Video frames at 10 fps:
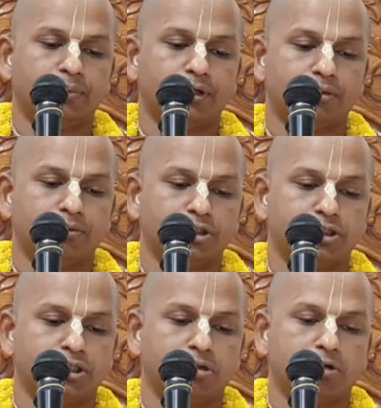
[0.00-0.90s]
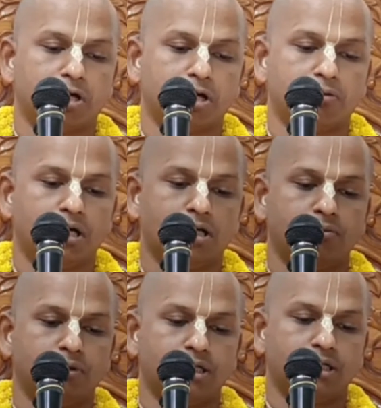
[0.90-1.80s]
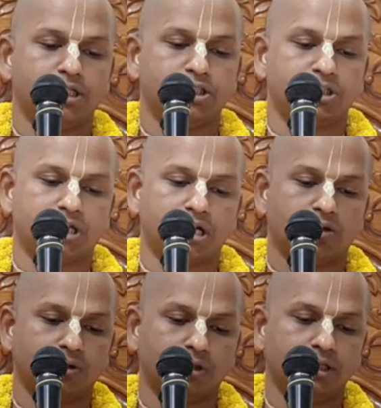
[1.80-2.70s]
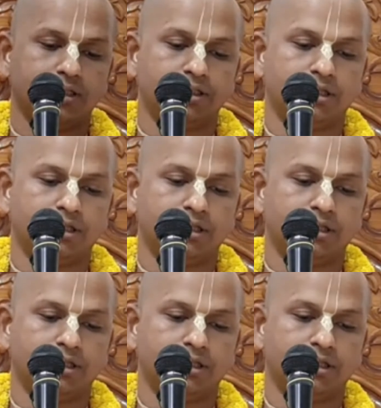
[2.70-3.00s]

পরমেশ্বর ভগবান বলে স্বীকার করি